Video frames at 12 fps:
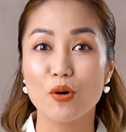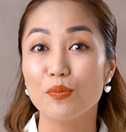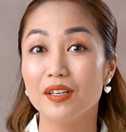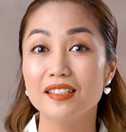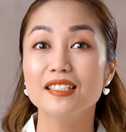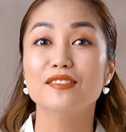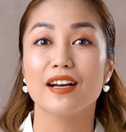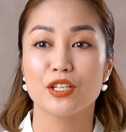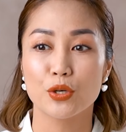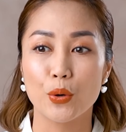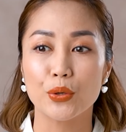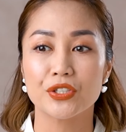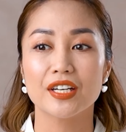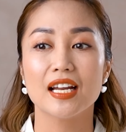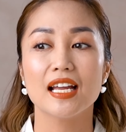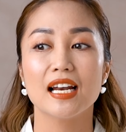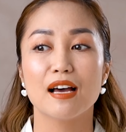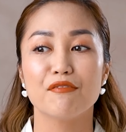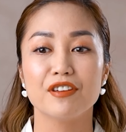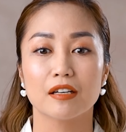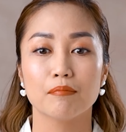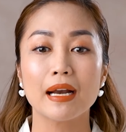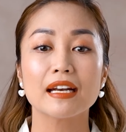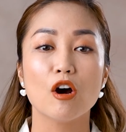ngôn ngữ như vậy rồi cho nên là
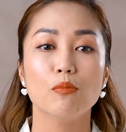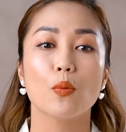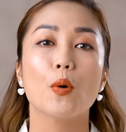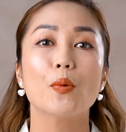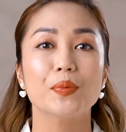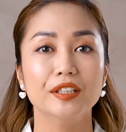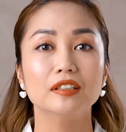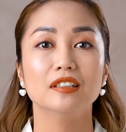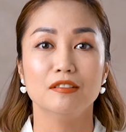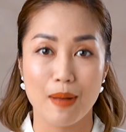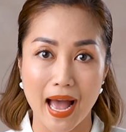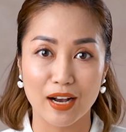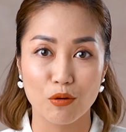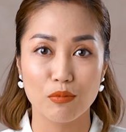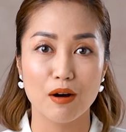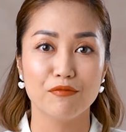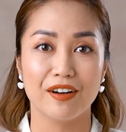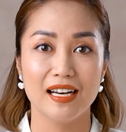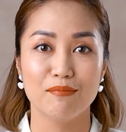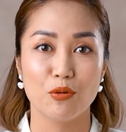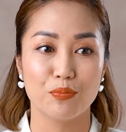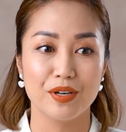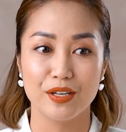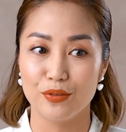việc bắt đầu một ngôn ngữ thứ ba cũng không phải là một
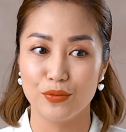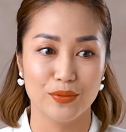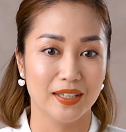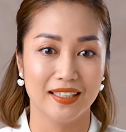điều